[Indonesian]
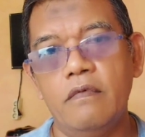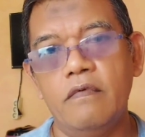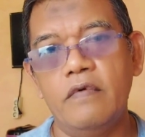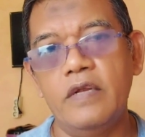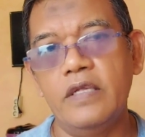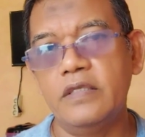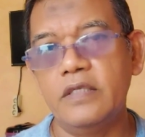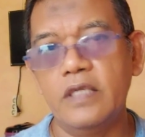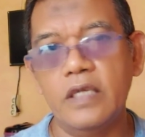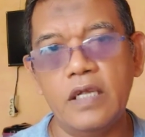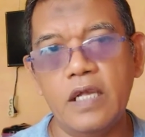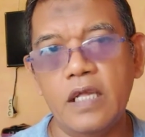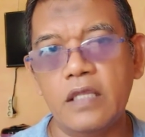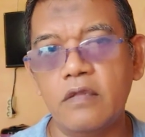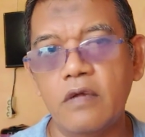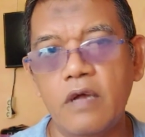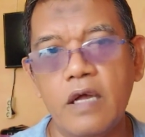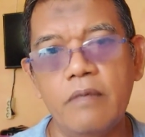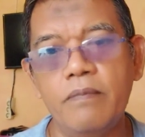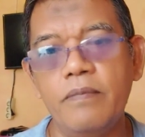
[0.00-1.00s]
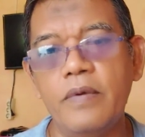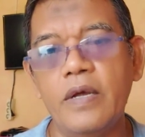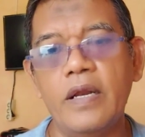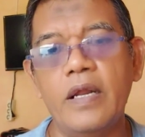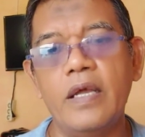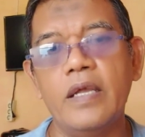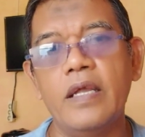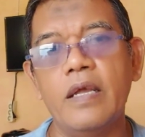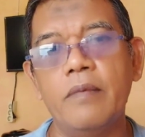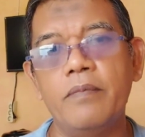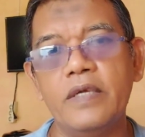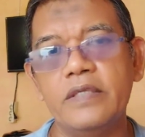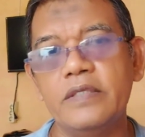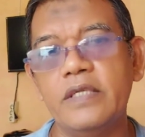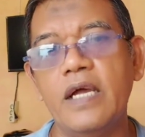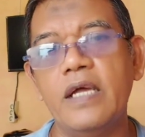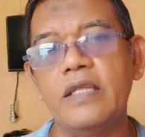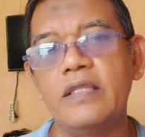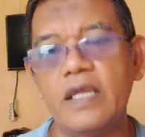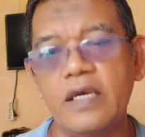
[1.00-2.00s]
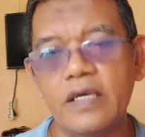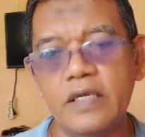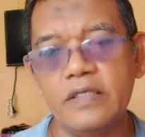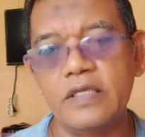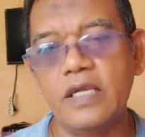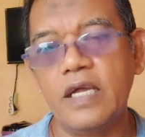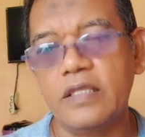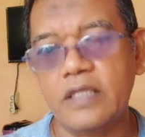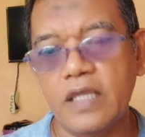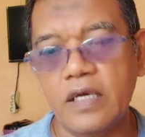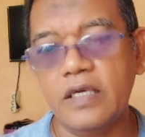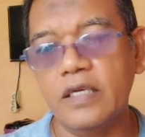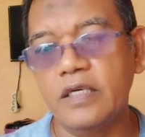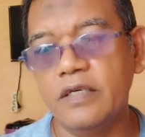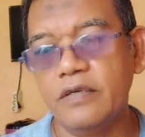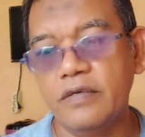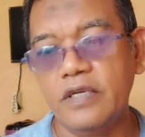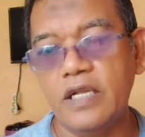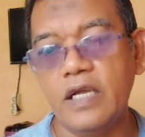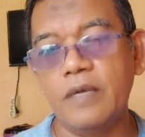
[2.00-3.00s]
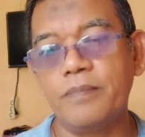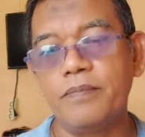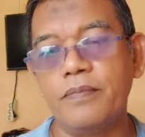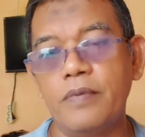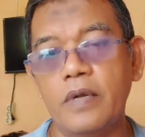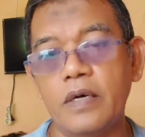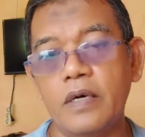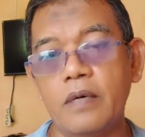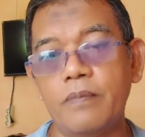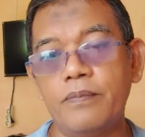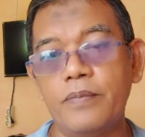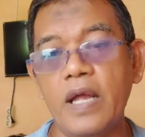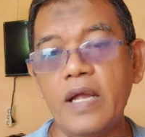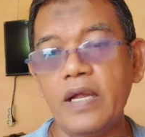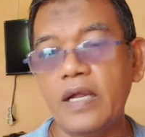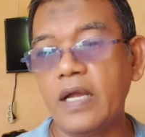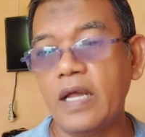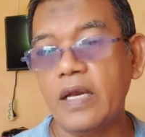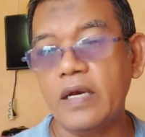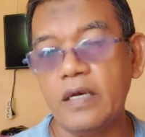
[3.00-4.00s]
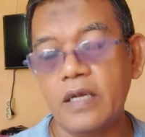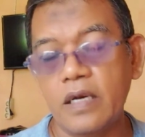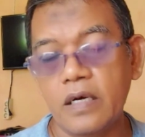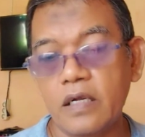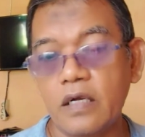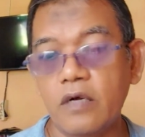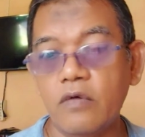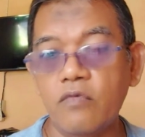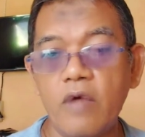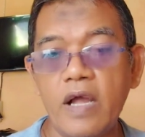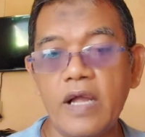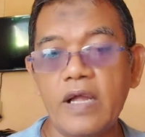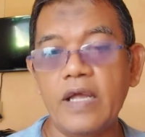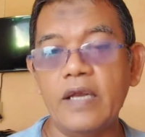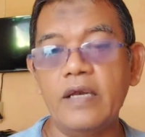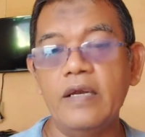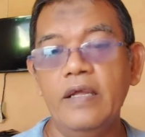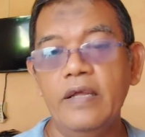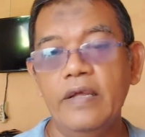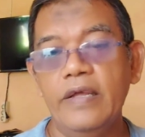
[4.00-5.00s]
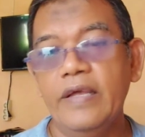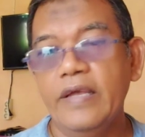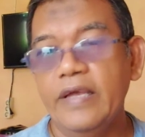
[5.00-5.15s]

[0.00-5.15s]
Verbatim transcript: blessing atau apalah ya kejahatan-kejahatan di dunia perbankan dan keuangan